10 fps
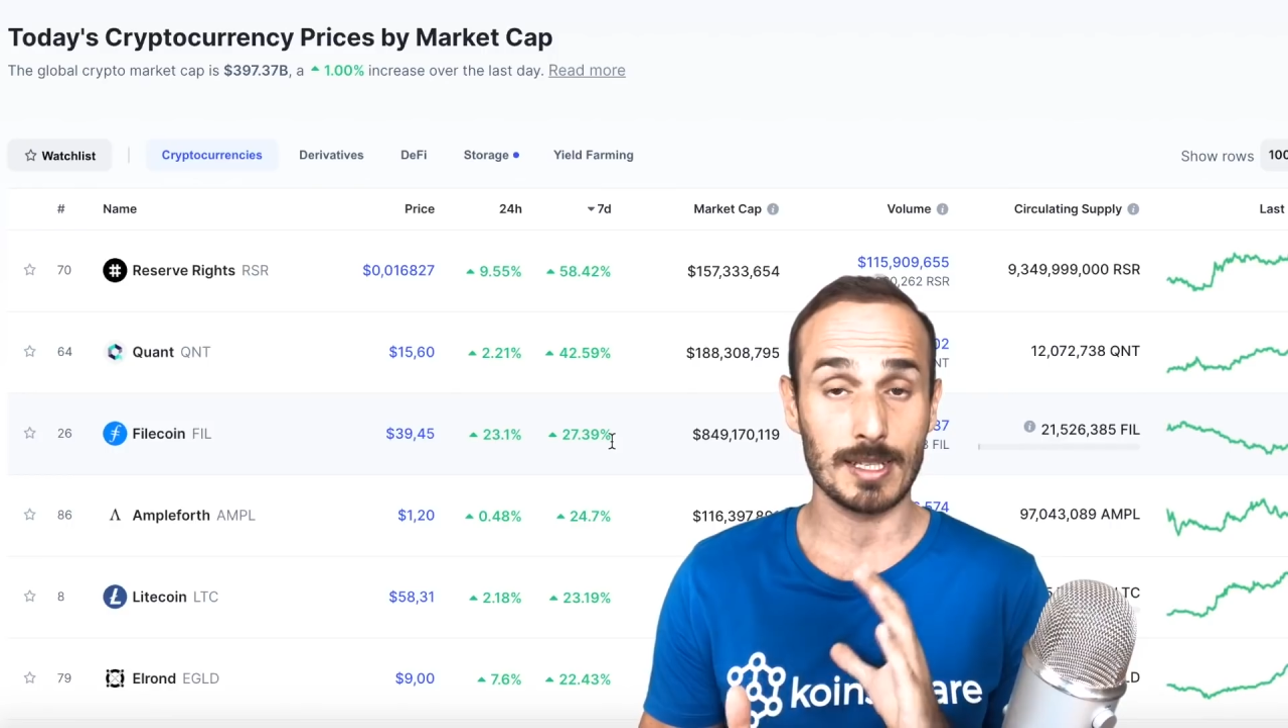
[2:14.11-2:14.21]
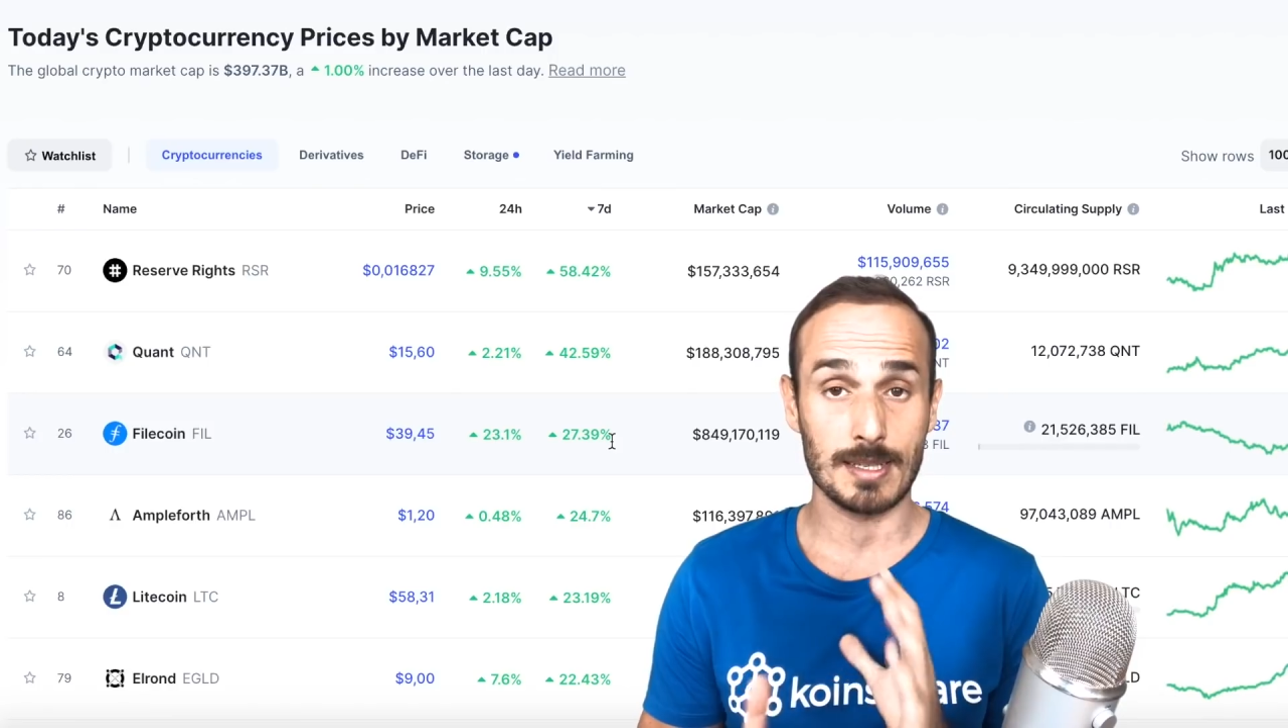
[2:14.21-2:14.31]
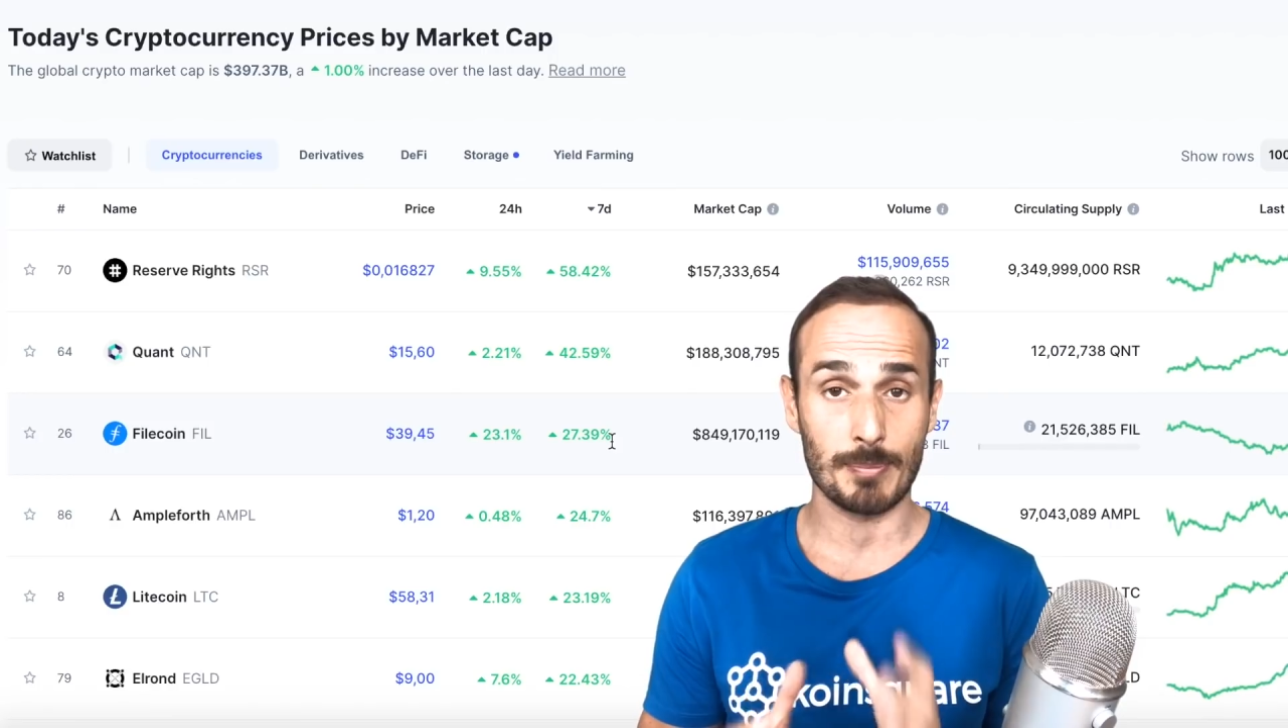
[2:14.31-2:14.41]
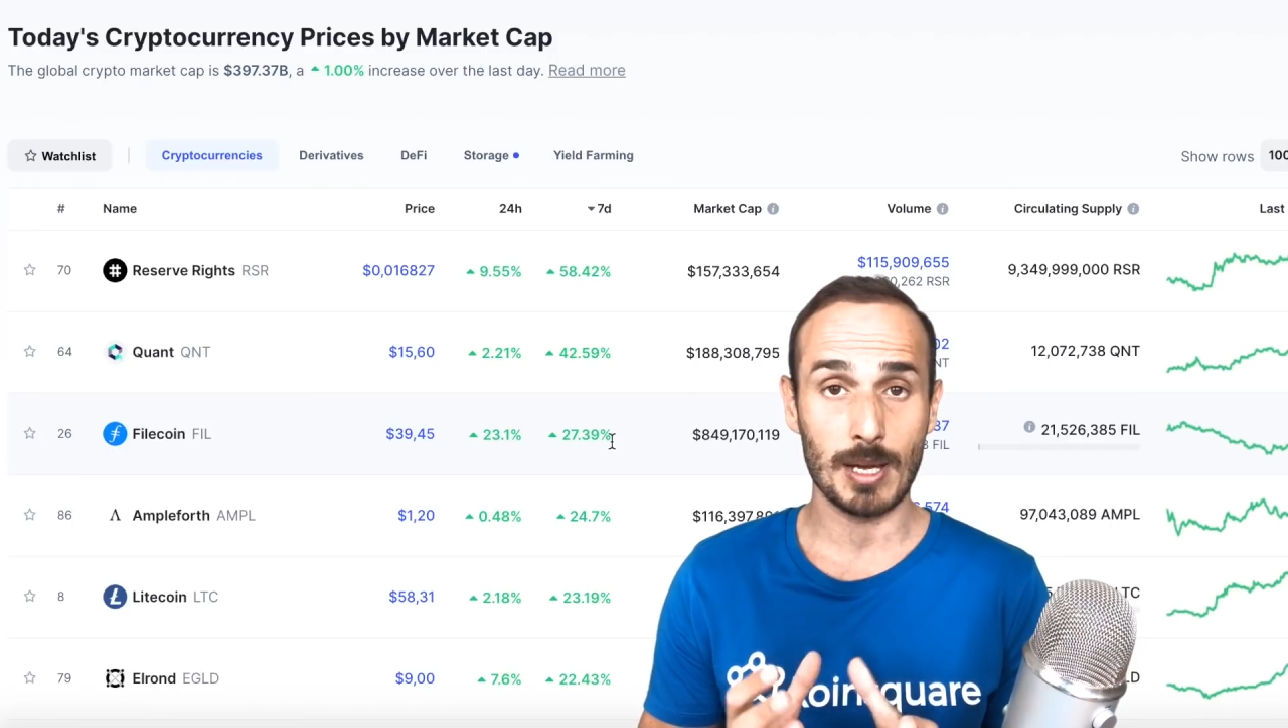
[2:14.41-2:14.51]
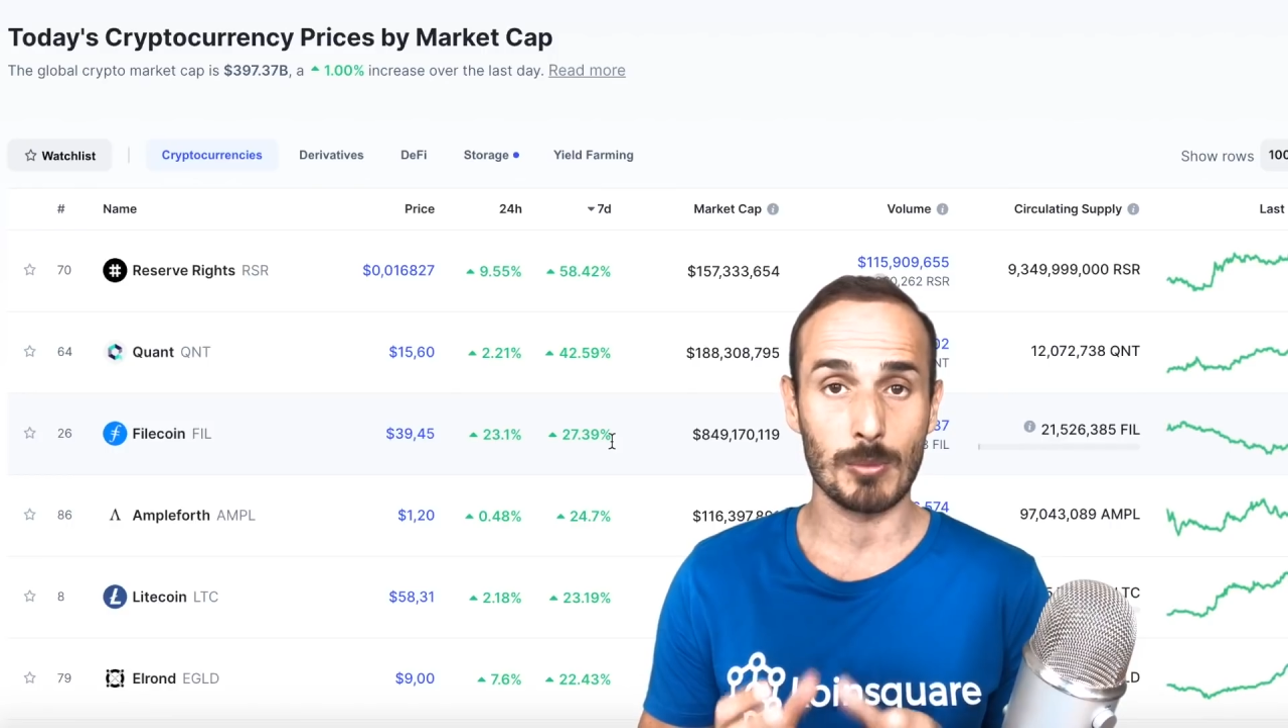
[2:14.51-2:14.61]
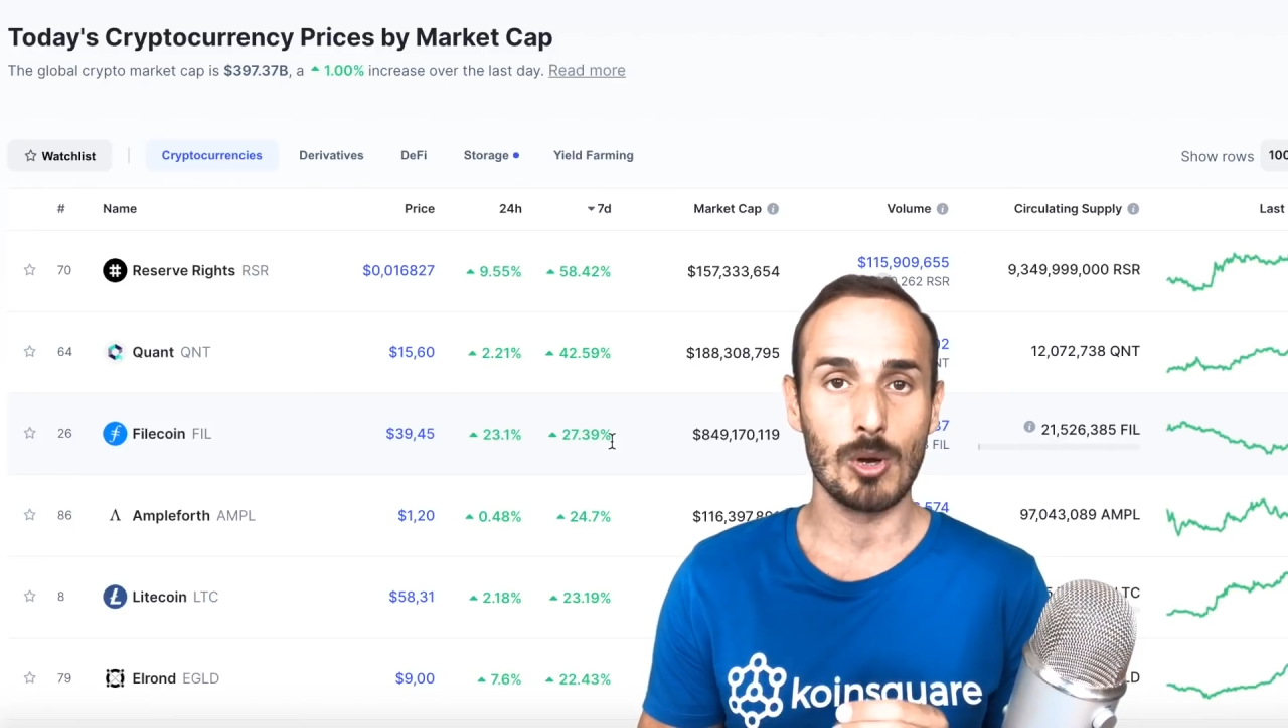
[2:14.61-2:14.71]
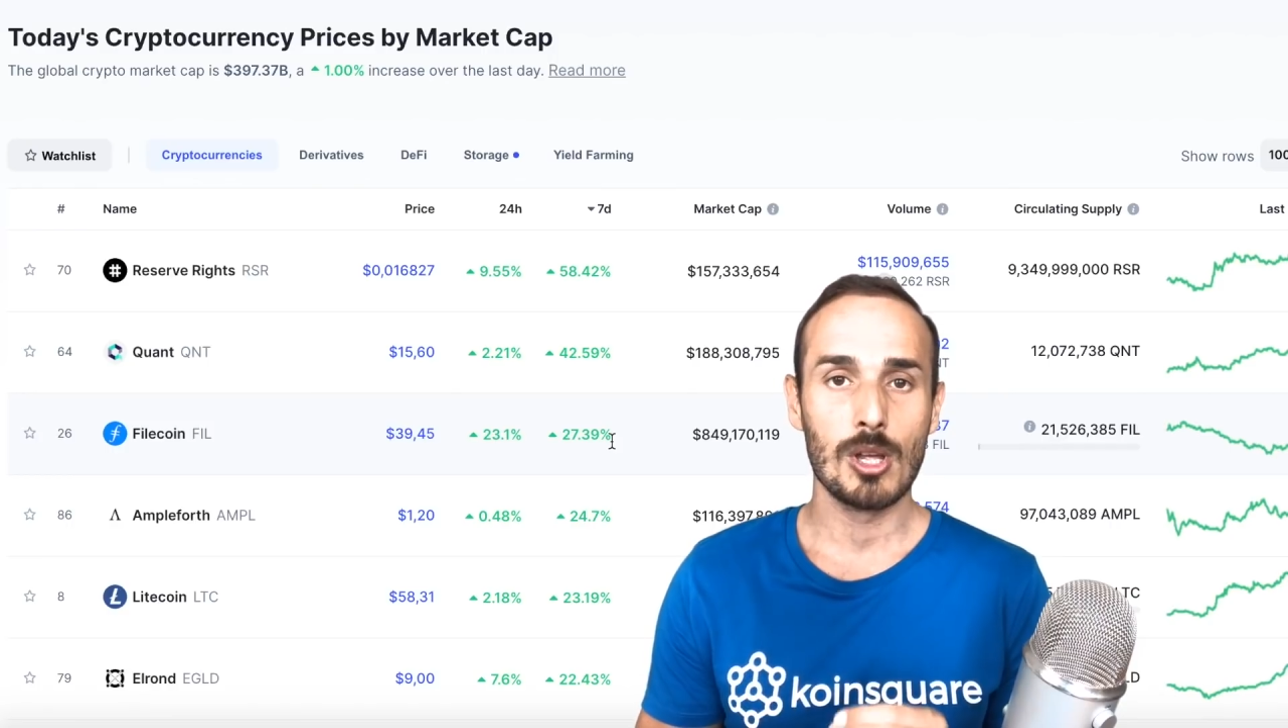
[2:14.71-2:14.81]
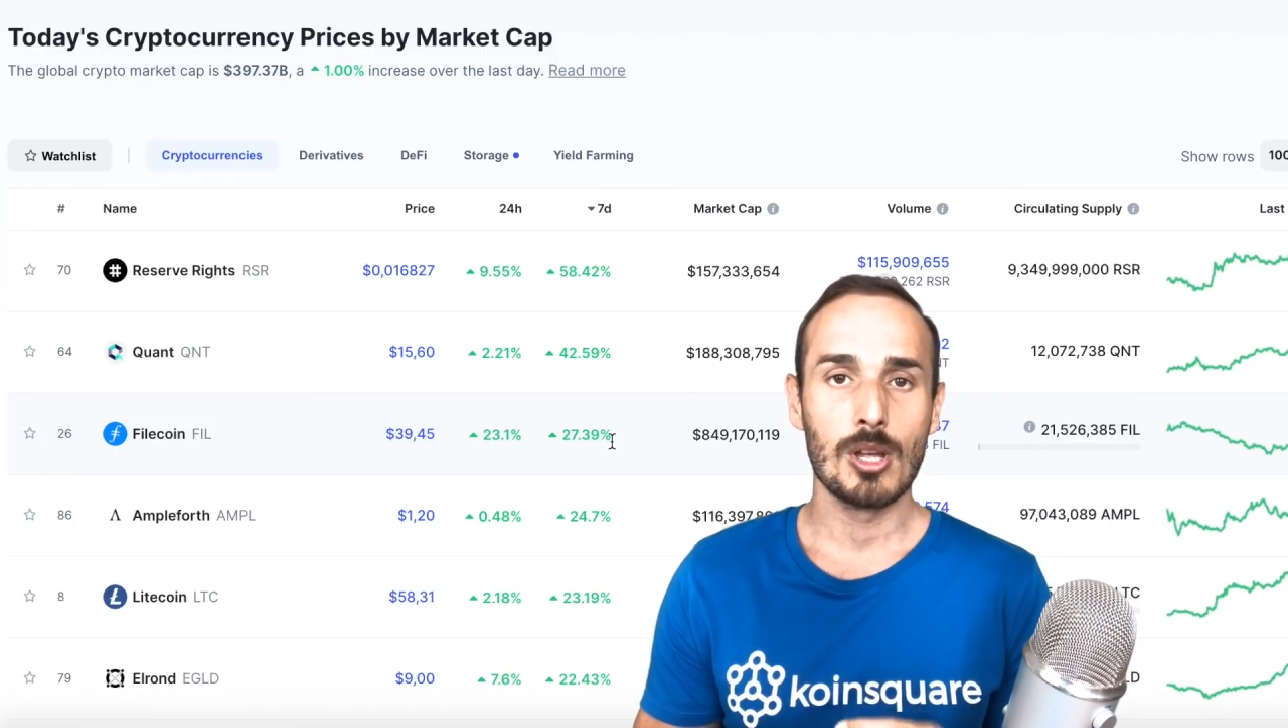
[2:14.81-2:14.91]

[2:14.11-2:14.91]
che sappiamo